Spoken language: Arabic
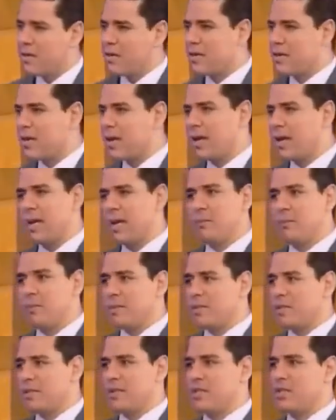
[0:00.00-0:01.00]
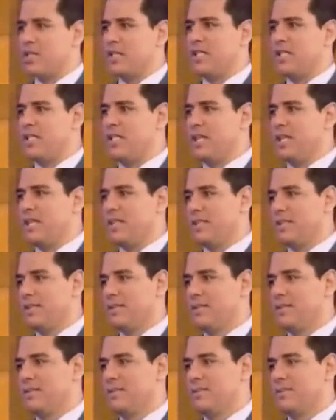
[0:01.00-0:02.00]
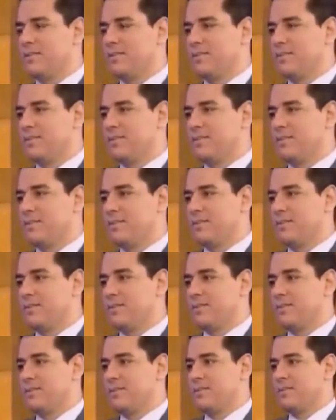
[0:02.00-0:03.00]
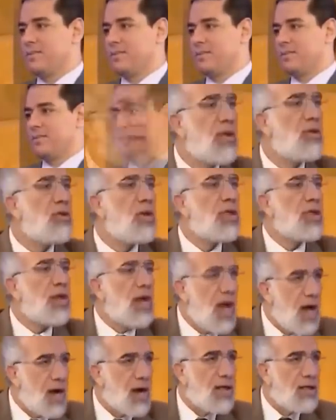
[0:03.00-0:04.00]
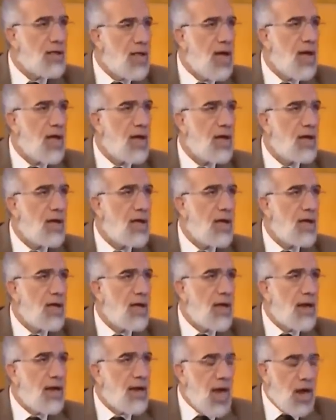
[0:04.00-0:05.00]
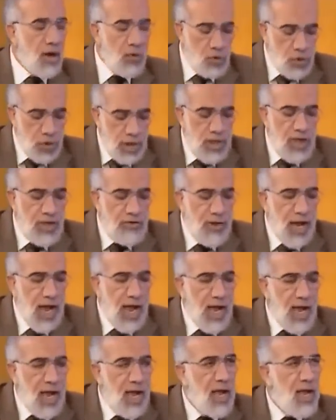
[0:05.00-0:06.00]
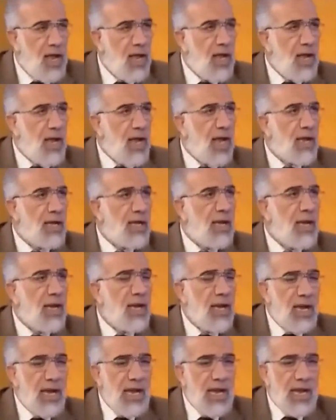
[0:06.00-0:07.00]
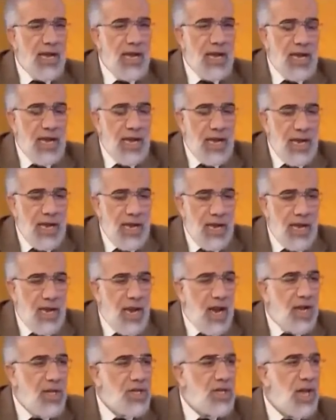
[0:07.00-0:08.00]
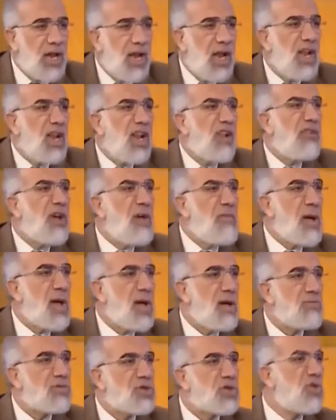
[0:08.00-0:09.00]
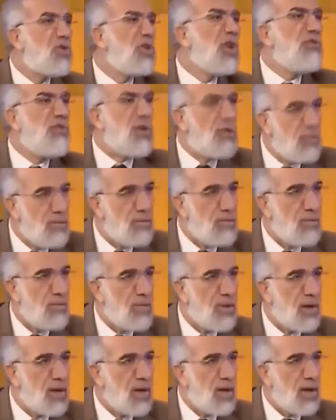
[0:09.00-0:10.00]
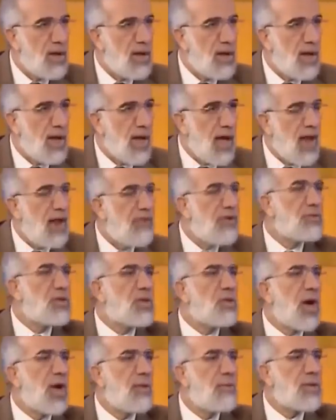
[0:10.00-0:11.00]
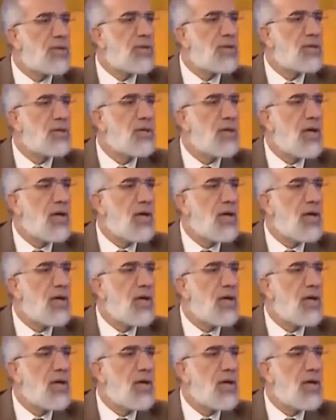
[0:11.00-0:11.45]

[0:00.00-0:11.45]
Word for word: ياخذ الحياه ببساطه شديده ما احنا ما هي بسيطه هي بسيطه احنا الذين عقدناها نحن وجدنا في الحياه يعني لنعيشها لا لنفهمها مش ضروري نفهم انا افهم شيء واحد بس